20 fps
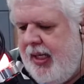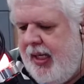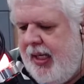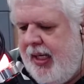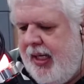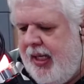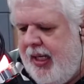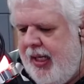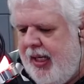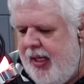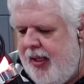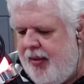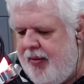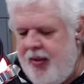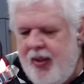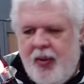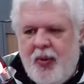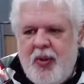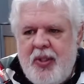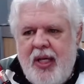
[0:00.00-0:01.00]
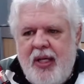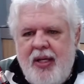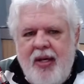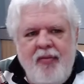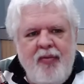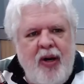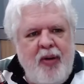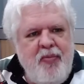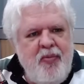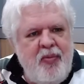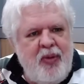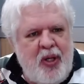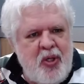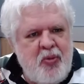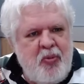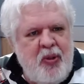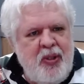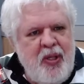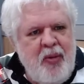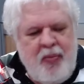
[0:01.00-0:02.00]
É, eu não sei quem vai
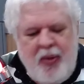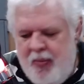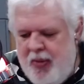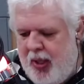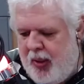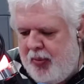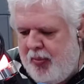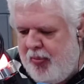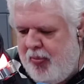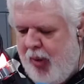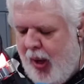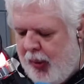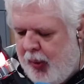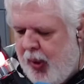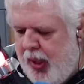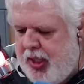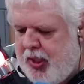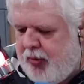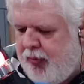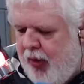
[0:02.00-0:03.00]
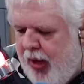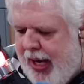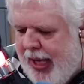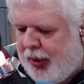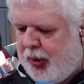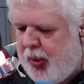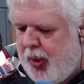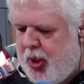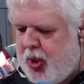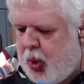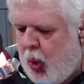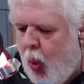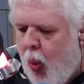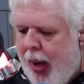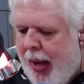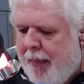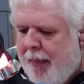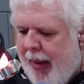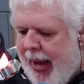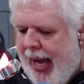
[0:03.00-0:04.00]
responder primeiro. Boa noite, vereadores
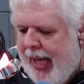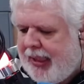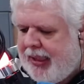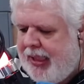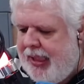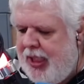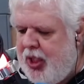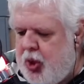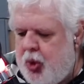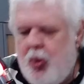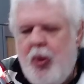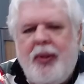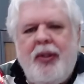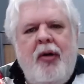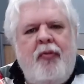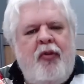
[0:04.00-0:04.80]
Juan Bach e João